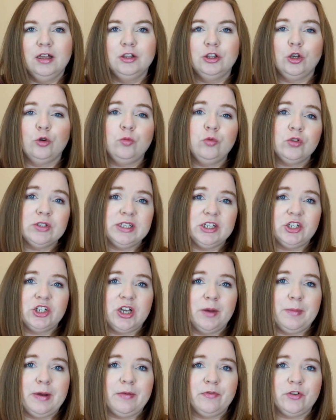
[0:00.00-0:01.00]
Tą
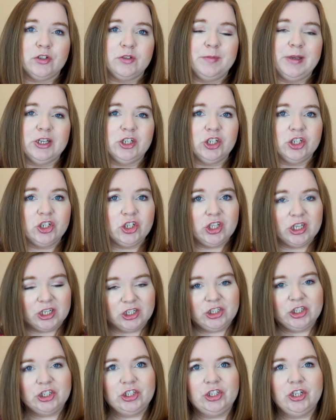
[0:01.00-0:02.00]
bluzeczkę mam w rozmiarze
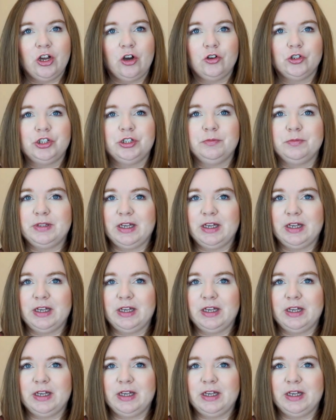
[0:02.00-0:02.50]
48,